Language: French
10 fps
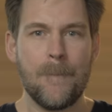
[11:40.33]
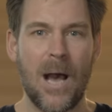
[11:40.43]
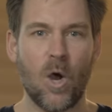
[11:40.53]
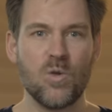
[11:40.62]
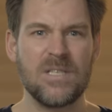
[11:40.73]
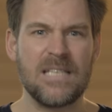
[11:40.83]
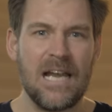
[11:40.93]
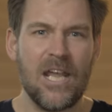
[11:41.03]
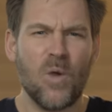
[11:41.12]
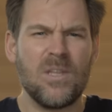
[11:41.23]
par un
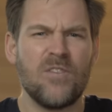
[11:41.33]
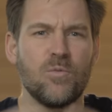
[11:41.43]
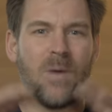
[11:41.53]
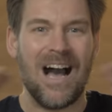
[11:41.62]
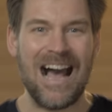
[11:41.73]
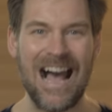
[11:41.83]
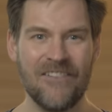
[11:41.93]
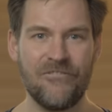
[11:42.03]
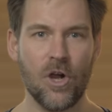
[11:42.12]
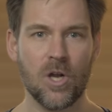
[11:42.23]
zèle et un dévouement
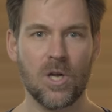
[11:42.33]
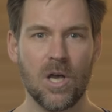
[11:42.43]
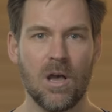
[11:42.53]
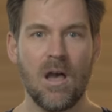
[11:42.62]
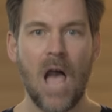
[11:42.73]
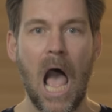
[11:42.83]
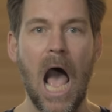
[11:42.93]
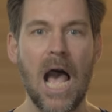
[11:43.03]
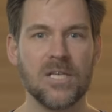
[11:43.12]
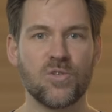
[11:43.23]
aveugles,
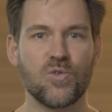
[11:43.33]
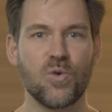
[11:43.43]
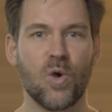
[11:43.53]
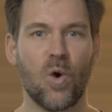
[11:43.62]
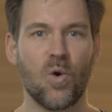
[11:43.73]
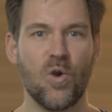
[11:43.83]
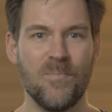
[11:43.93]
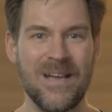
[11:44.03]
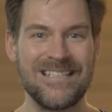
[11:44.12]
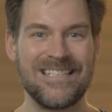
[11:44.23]
assureront le
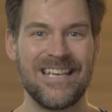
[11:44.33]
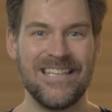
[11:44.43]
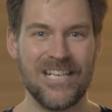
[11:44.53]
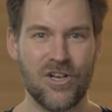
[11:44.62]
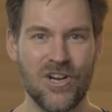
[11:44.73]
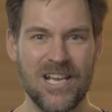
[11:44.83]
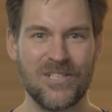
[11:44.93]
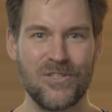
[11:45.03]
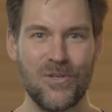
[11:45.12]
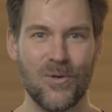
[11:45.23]
maintien des
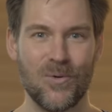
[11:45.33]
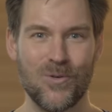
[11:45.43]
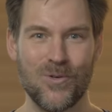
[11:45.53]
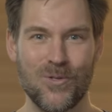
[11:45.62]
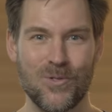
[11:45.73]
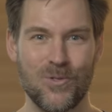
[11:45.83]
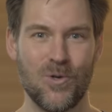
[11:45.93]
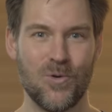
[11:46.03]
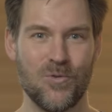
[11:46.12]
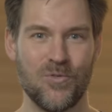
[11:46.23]
collections du
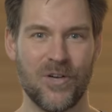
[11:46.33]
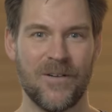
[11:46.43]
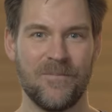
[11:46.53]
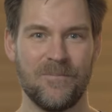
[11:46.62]
Louvre.